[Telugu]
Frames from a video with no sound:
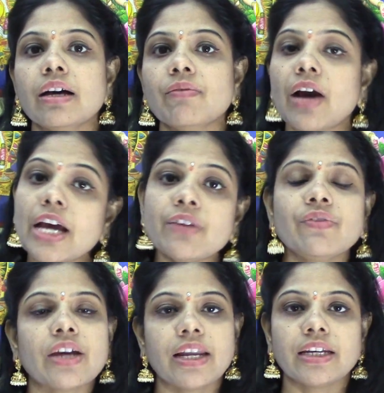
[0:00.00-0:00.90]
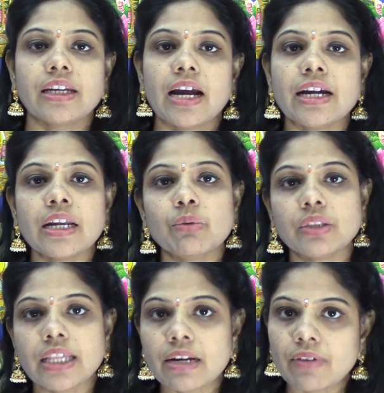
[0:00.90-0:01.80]
వాయువ్యానికి అంటే
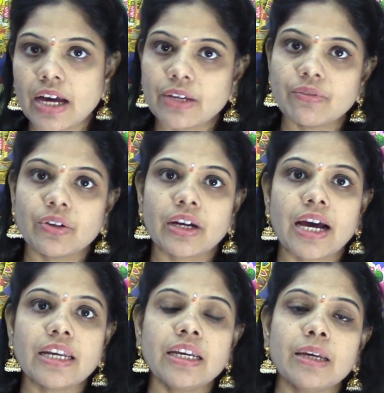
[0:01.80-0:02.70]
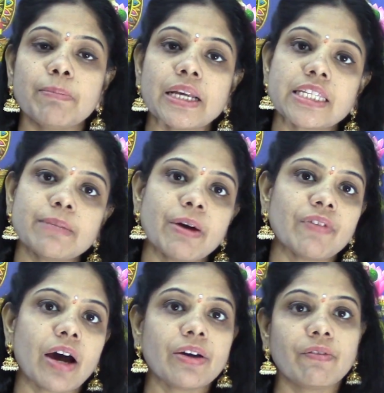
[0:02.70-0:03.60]
ఉత్తర వాయువ్యం కానీ పశ్చిమ
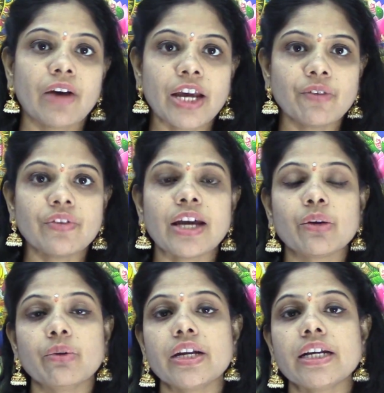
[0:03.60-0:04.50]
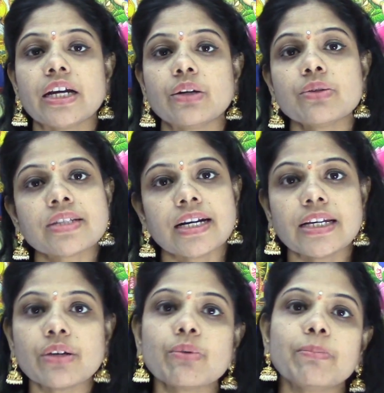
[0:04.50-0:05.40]
వాయువ్యానికి ఉండేటట్టు
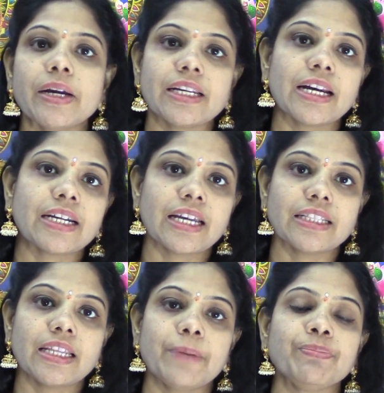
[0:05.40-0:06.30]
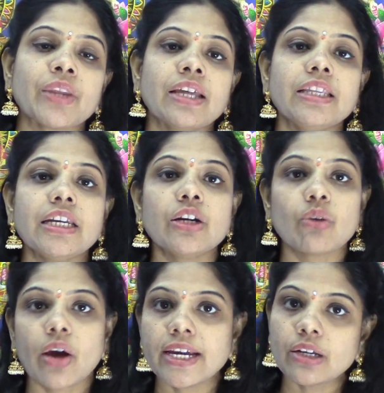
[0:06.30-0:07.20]
స్టడీ రూమ్ పెట్టినట్టయితే దీన్ని
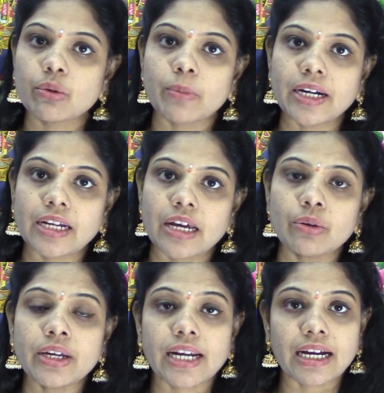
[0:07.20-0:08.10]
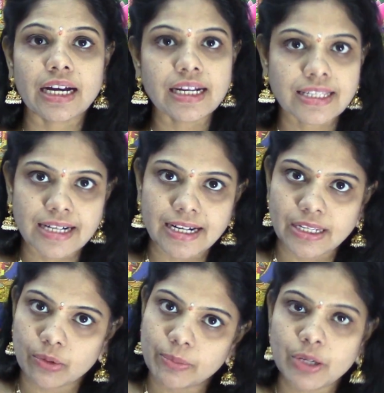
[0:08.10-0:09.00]
డ్రాయింగ్ రూమ్ అంటారు ఈ రకంగా స్టడీ
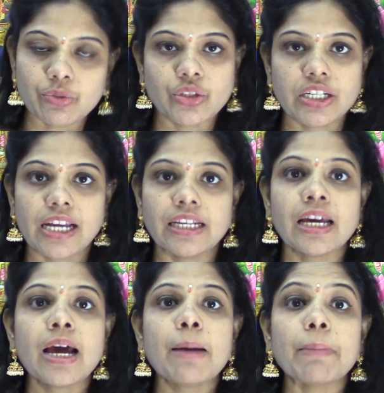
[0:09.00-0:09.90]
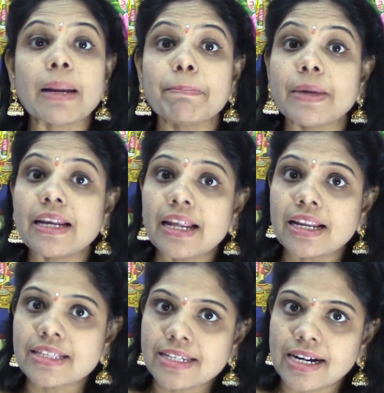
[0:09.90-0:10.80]
రూమ్ని ఉంచాలి మరి పిల్లల
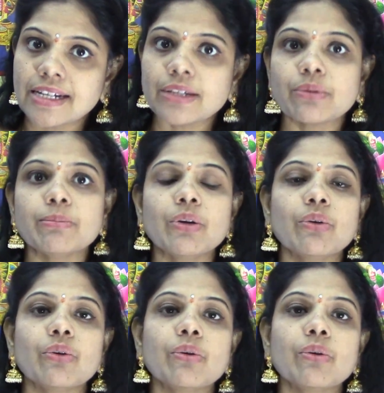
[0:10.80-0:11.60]
స్టడీ రూమ్లో